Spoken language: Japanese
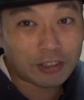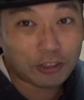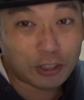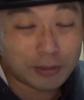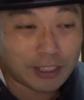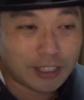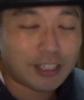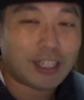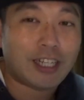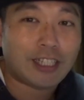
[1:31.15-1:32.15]
想を述べたりし
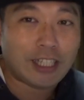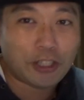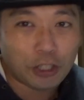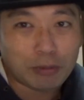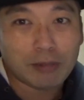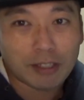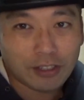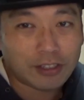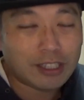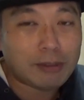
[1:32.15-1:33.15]
ながらいきたいと思いま
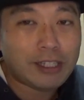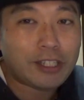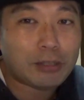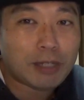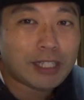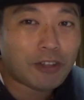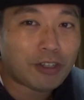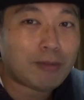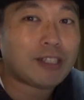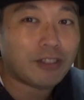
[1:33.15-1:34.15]
すちなみにリンクも貼ってお
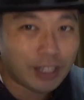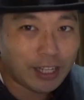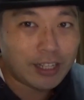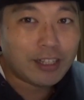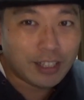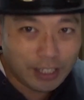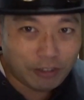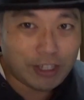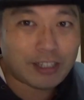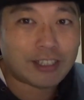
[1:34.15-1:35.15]
きますので是非
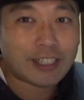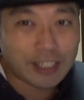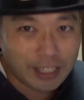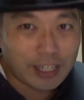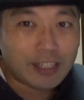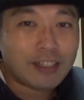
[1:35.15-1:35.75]
ご覧くださいね